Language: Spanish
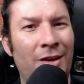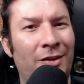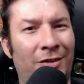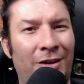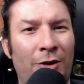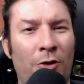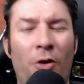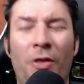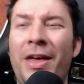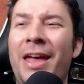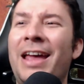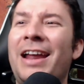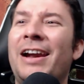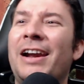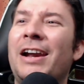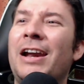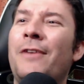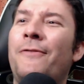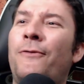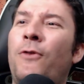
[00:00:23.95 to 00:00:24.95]
sino de
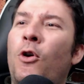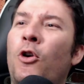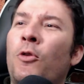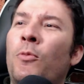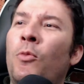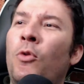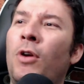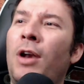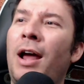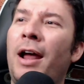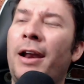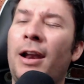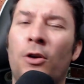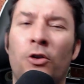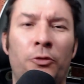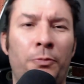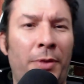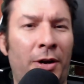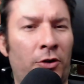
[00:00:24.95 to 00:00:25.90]
reformular a los